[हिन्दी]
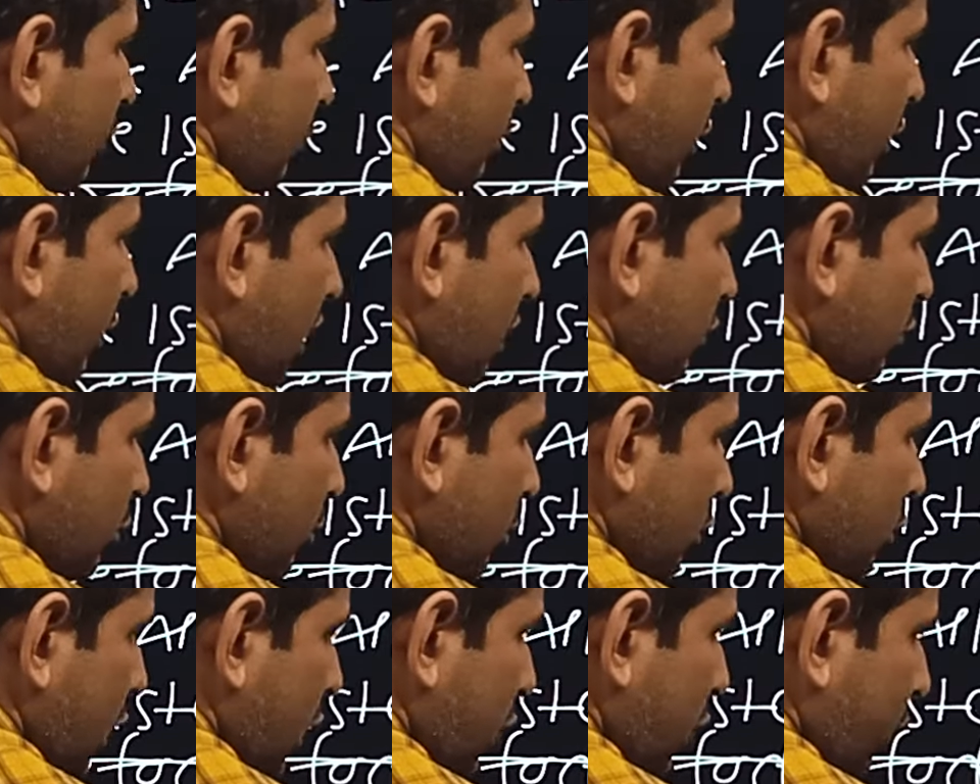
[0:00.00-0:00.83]
पाँच
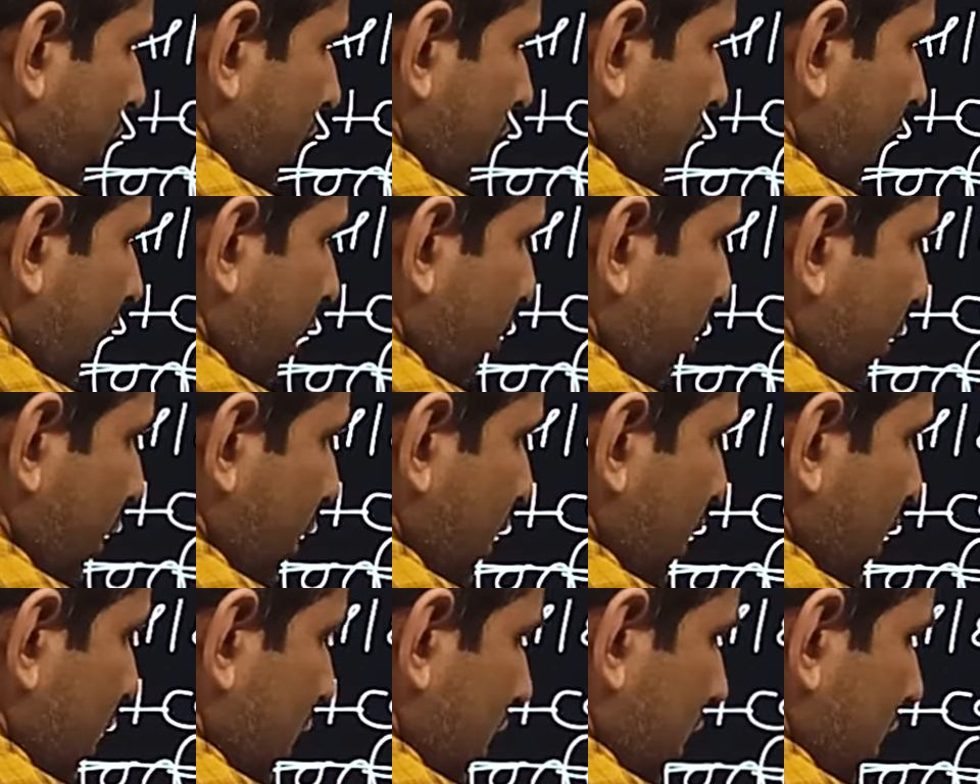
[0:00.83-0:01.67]
शेयर को ग्यारह में
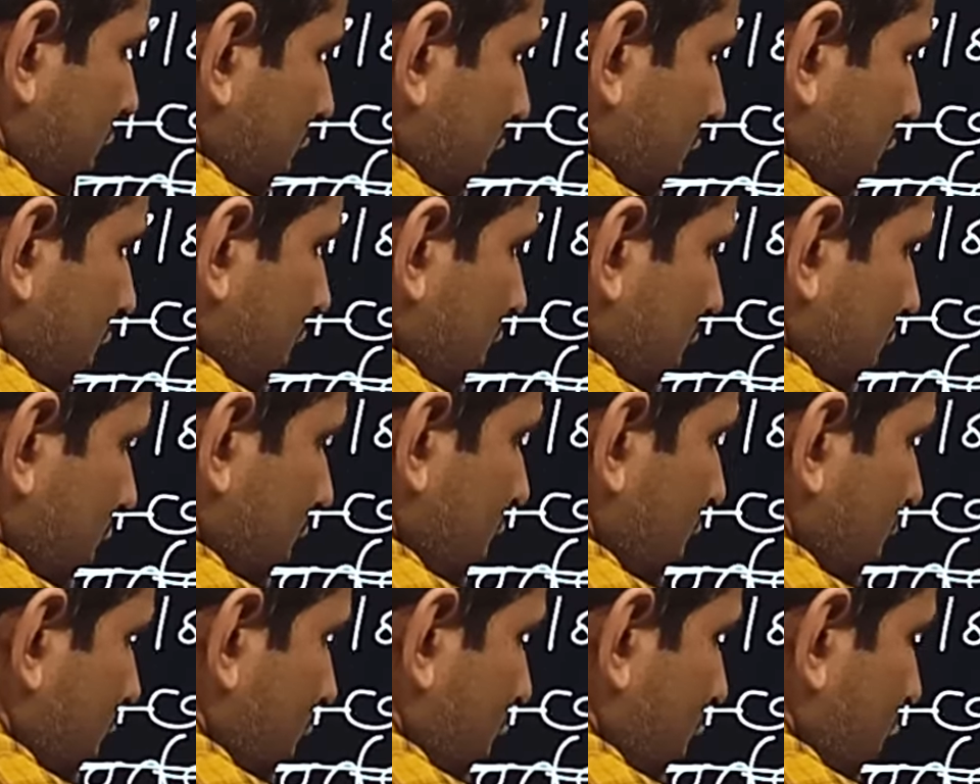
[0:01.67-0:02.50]
बेच रहे
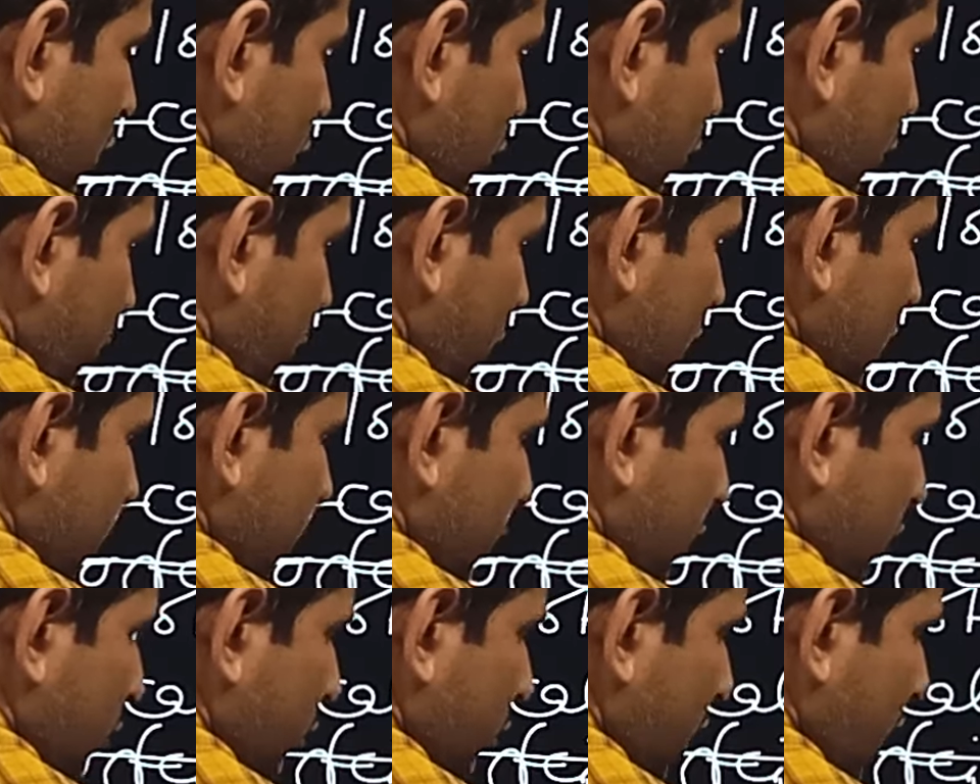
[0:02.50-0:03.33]
हैं तो
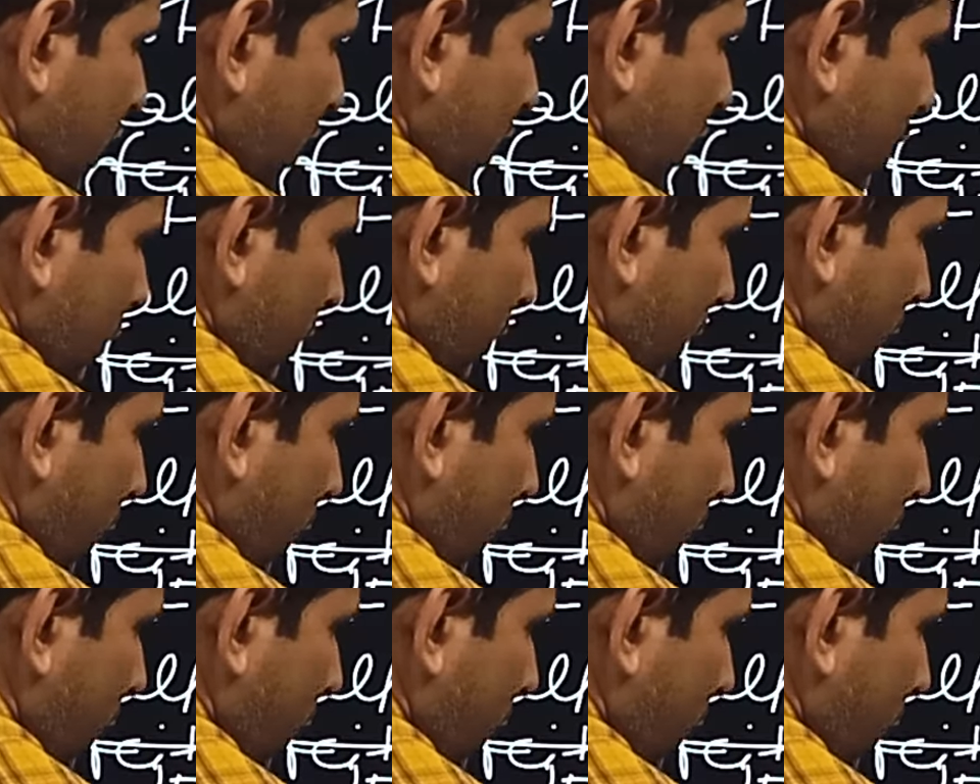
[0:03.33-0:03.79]
पचपन आएगा